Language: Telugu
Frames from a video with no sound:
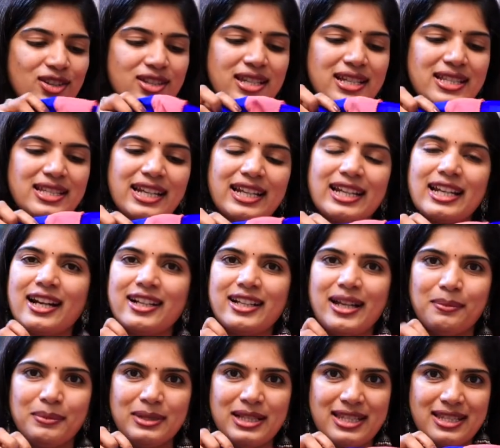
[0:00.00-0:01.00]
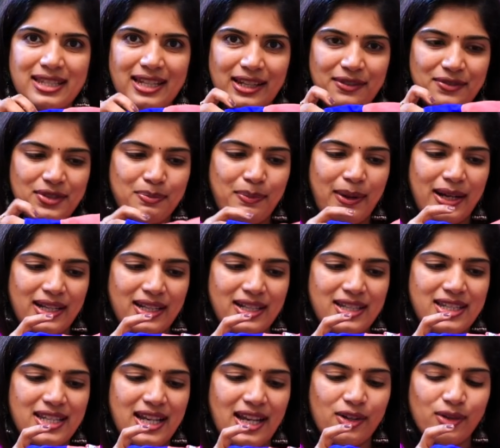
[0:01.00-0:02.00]
వచ్చి వచ్చేసి ఇట్లా డబుల్ స్లీవ్స్
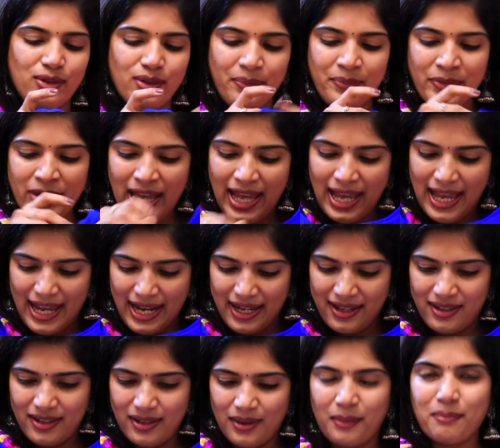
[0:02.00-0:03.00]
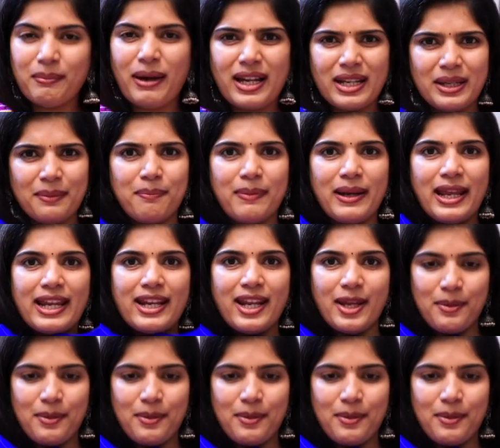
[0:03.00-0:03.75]
పెట్టించాను అండ్ uh, మరీ ప్లెయిన్